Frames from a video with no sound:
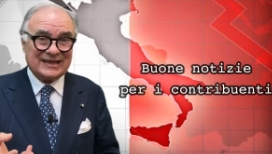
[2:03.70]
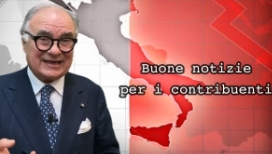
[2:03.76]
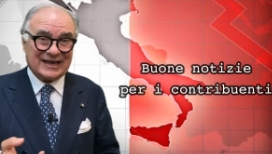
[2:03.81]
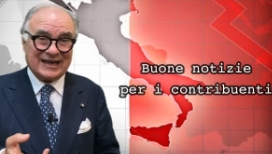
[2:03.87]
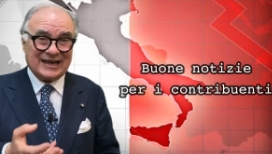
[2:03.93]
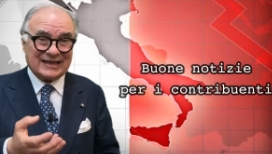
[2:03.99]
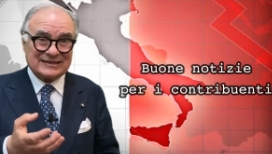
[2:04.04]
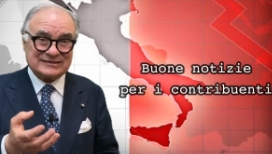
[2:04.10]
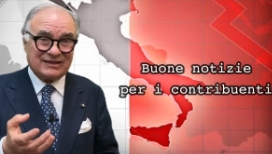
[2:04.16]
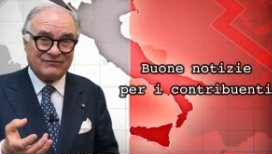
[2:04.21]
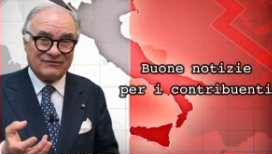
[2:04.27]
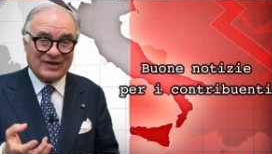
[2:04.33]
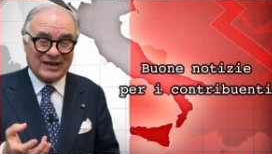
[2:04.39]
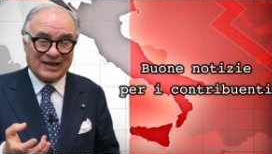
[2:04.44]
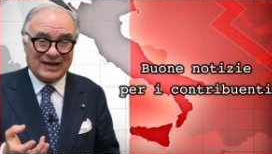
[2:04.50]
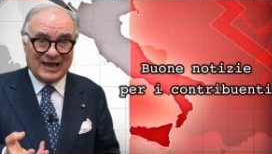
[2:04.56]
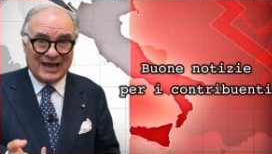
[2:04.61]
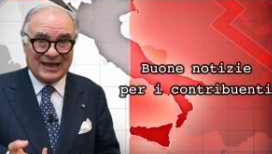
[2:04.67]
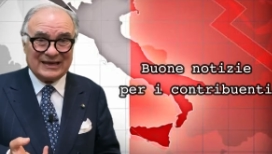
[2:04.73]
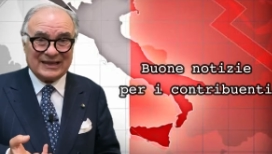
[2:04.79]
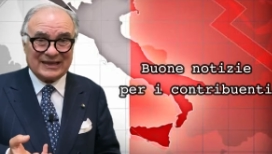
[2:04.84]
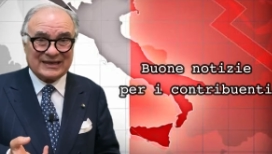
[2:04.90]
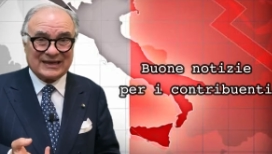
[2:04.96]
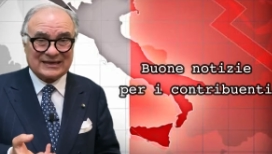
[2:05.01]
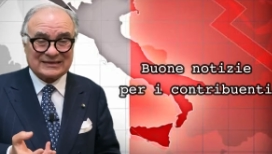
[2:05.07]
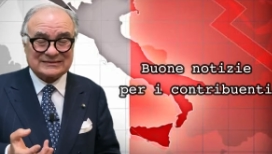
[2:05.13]
relative
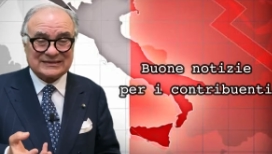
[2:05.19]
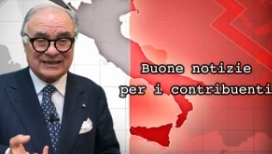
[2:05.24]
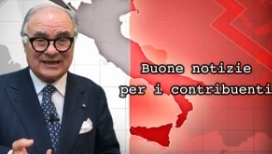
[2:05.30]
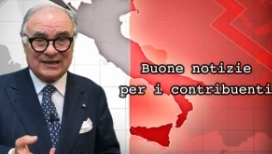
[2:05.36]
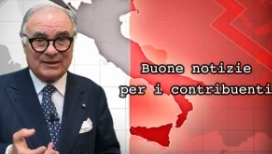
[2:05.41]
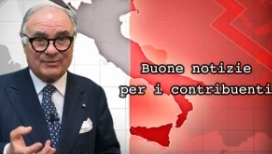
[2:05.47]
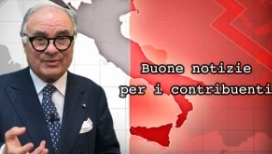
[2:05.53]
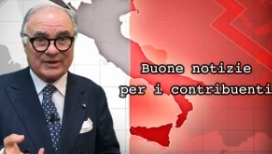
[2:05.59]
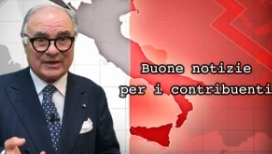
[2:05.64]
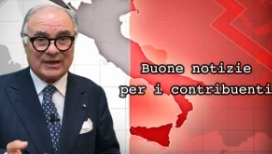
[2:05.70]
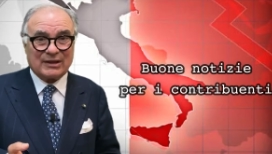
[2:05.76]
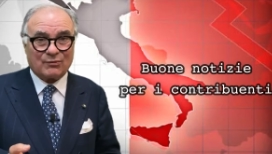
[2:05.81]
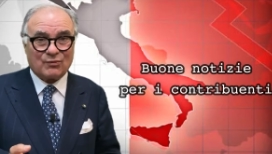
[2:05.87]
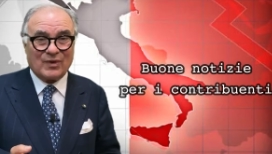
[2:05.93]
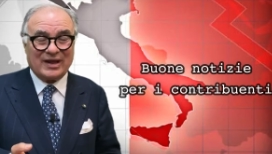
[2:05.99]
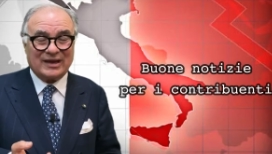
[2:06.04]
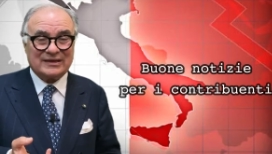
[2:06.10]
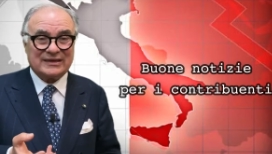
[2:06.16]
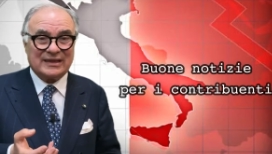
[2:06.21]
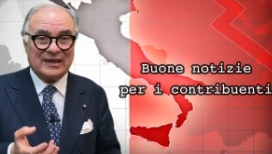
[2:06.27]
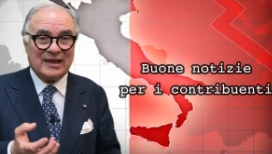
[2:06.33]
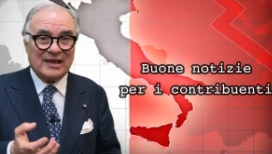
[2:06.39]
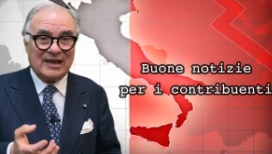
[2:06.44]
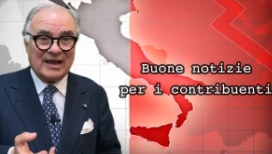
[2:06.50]
alle cartelle per le quali